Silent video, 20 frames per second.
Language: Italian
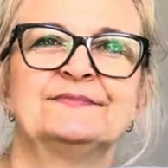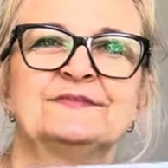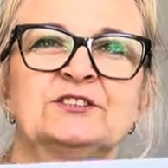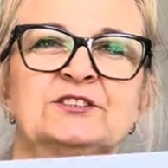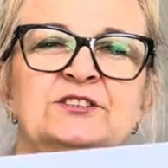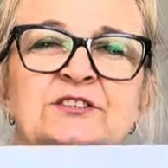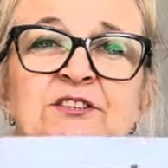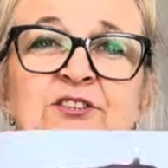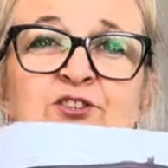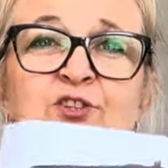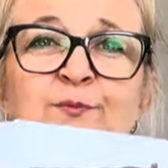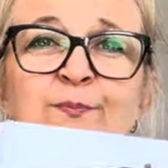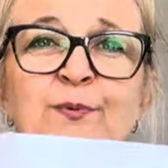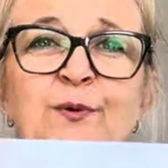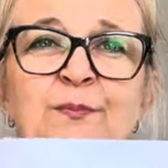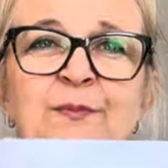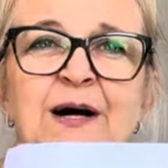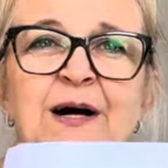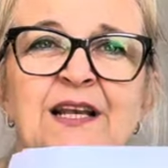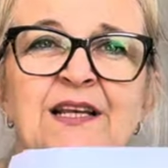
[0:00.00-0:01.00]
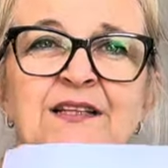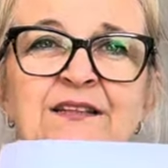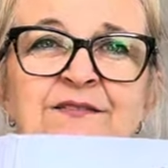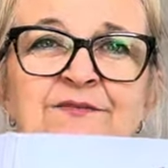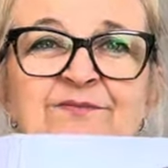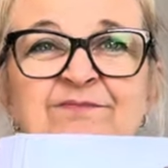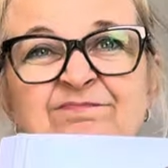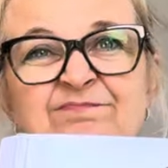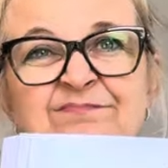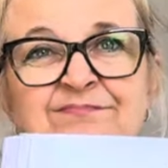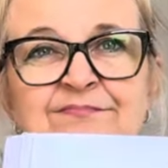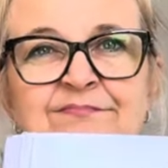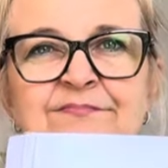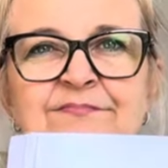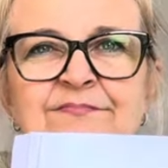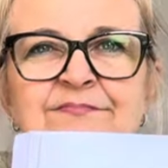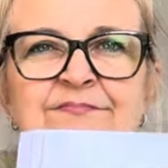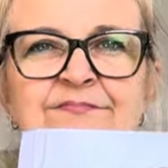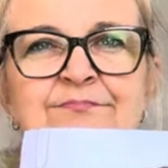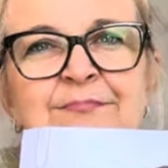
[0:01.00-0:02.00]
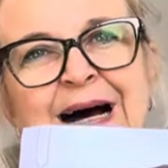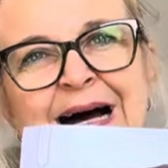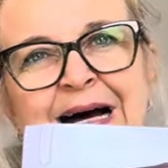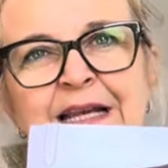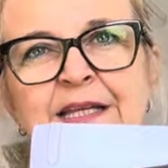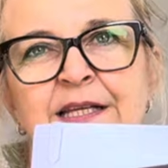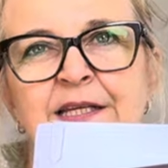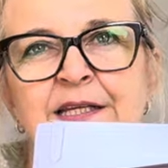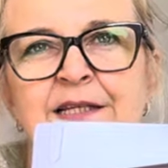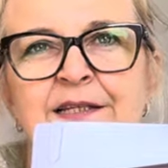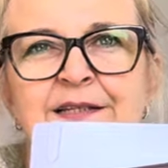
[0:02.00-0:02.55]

si dice un po' male? Mm. male